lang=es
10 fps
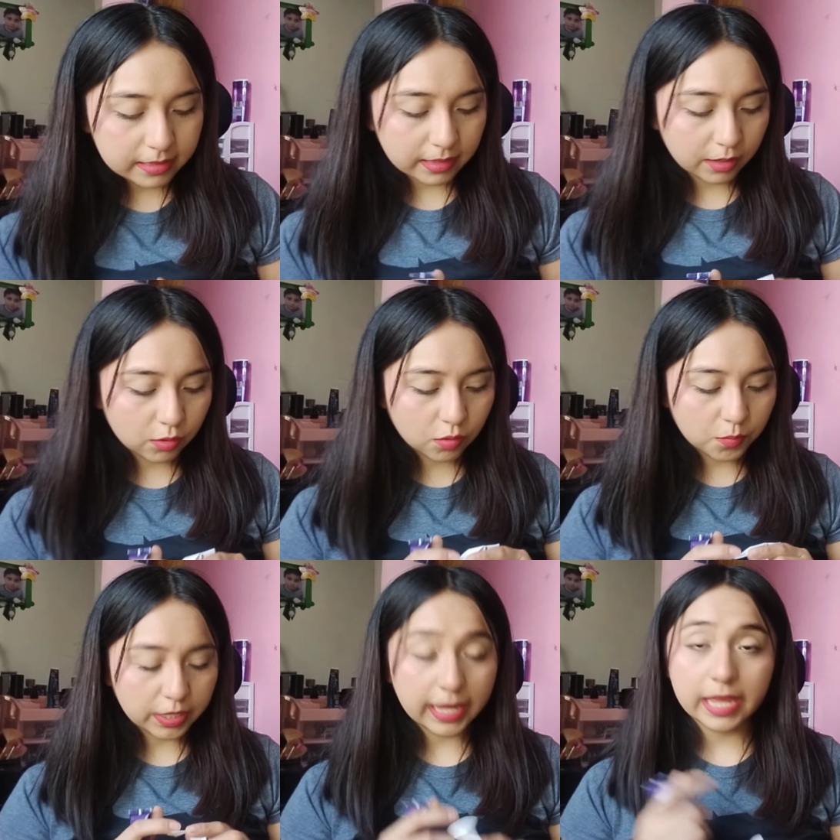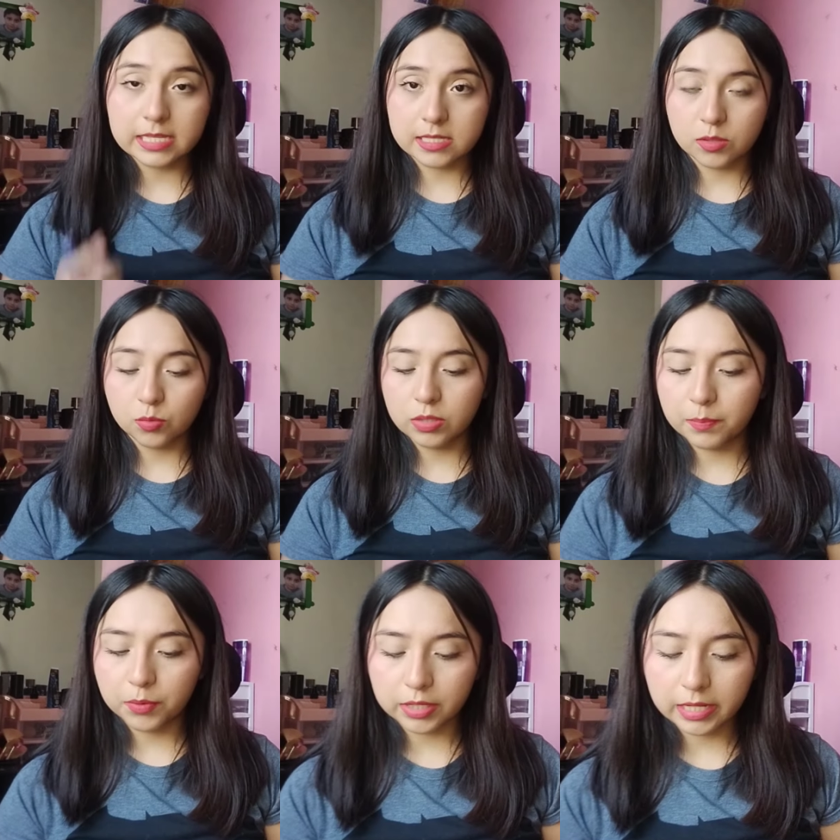Tengo como que esa
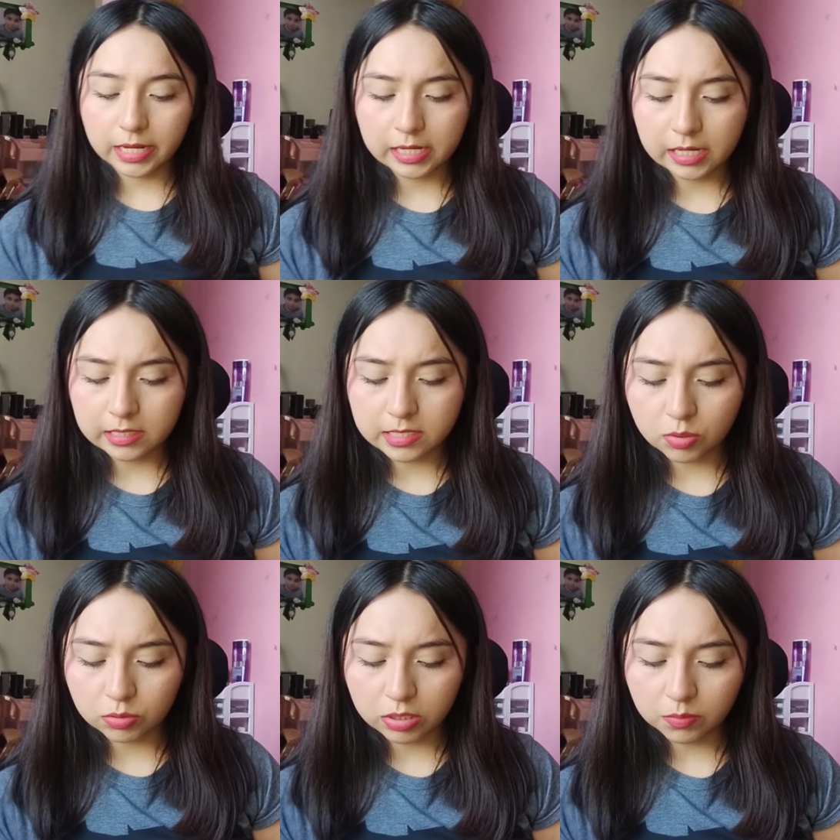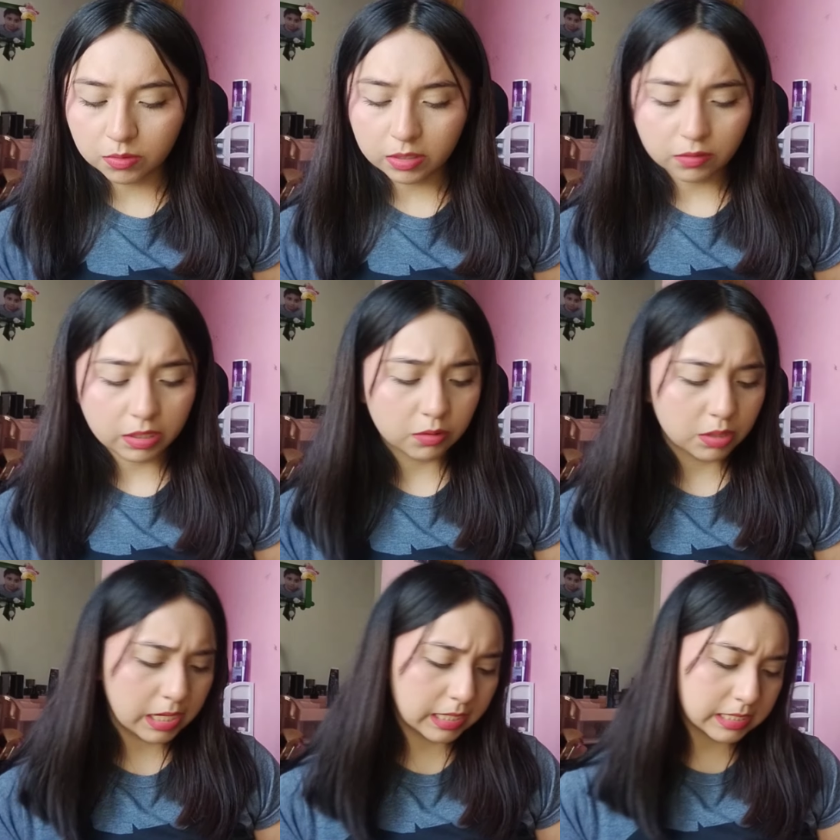duda porque en el instructivo creo que
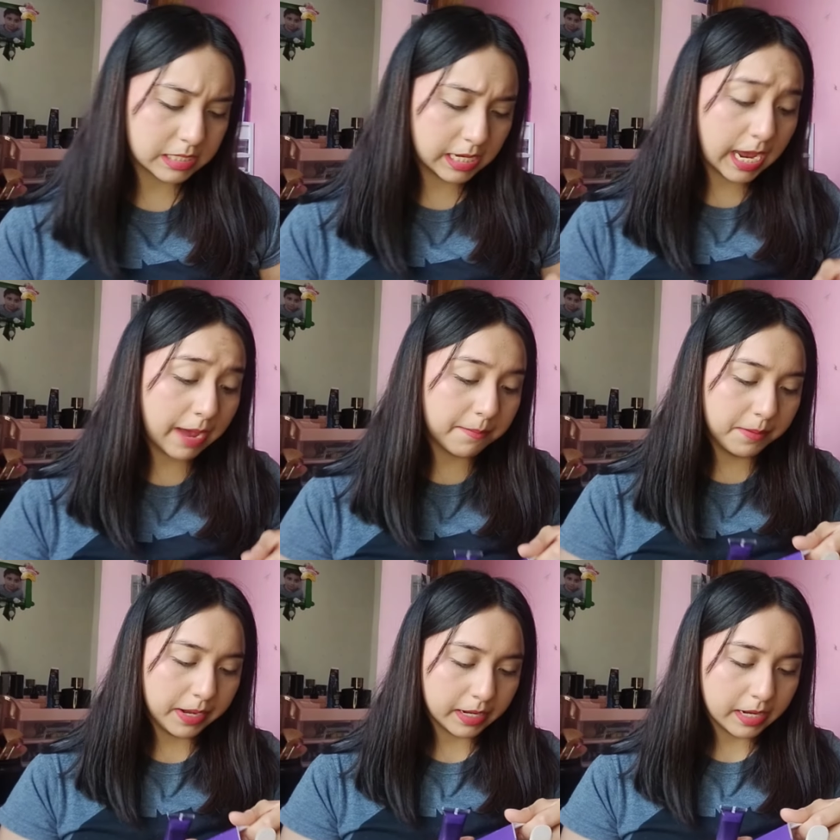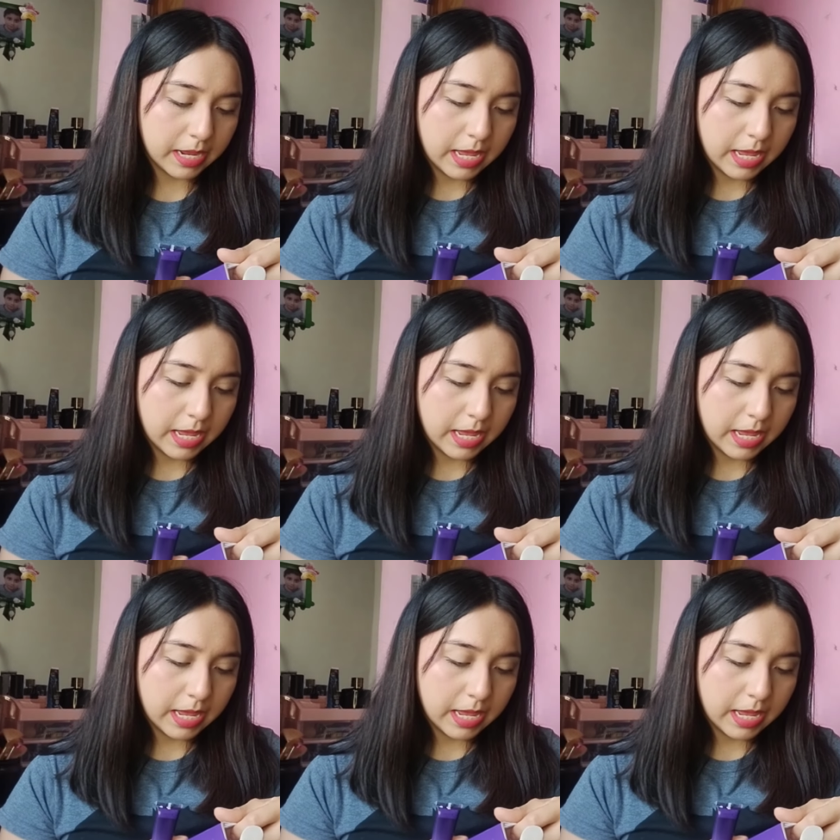no le alcancé a ver